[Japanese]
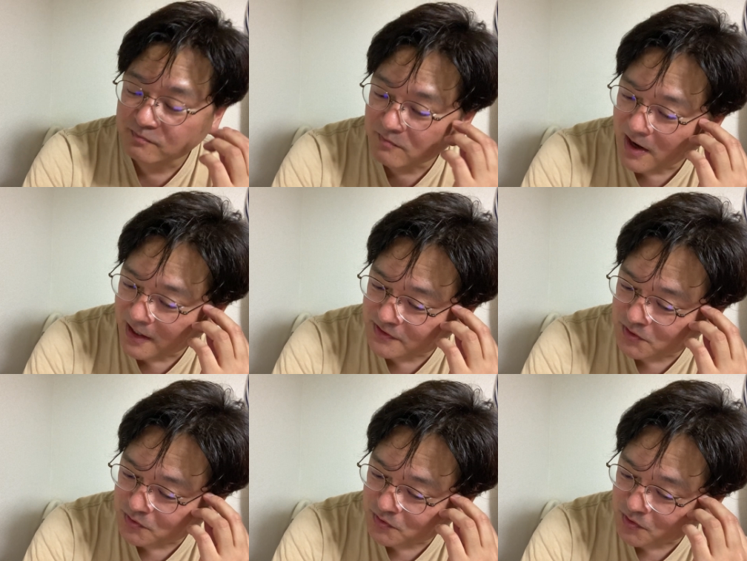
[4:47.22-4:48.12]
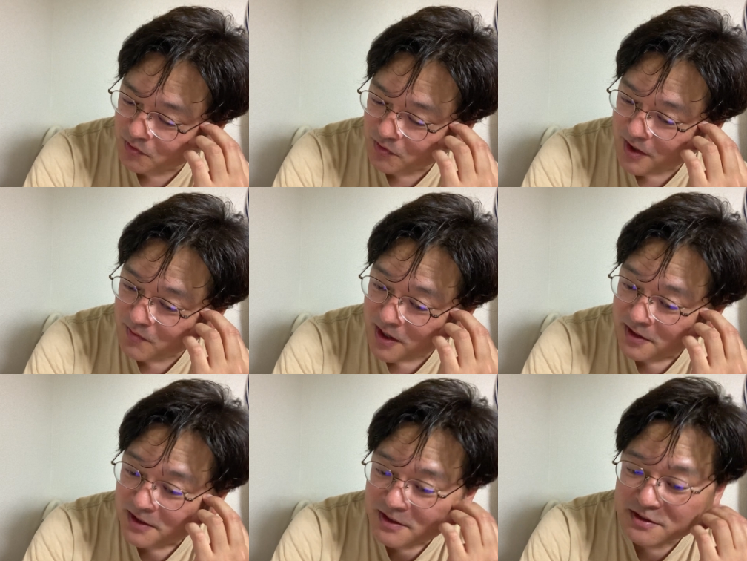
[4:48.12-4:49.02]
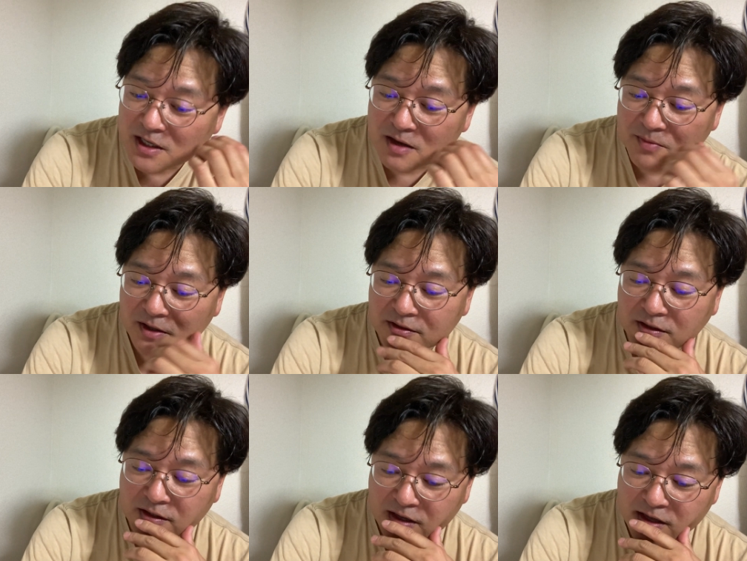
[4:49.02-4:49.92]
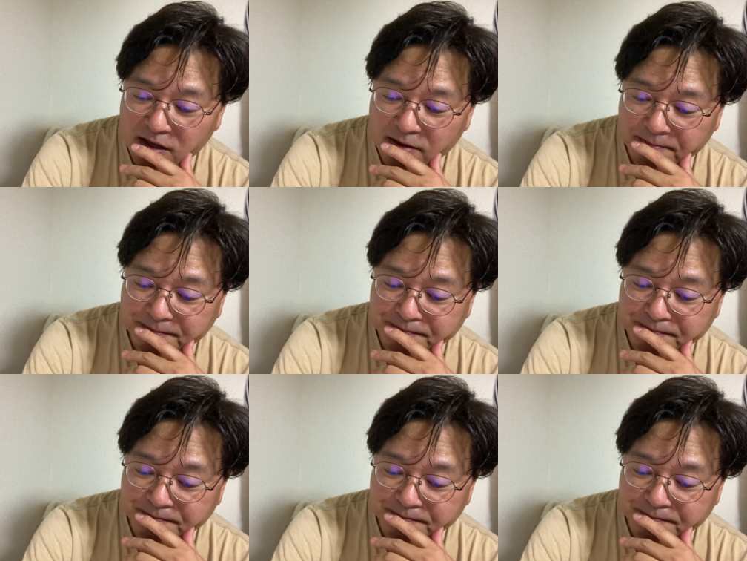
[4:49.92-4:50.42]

まあちょっとこの辺は裁判でね、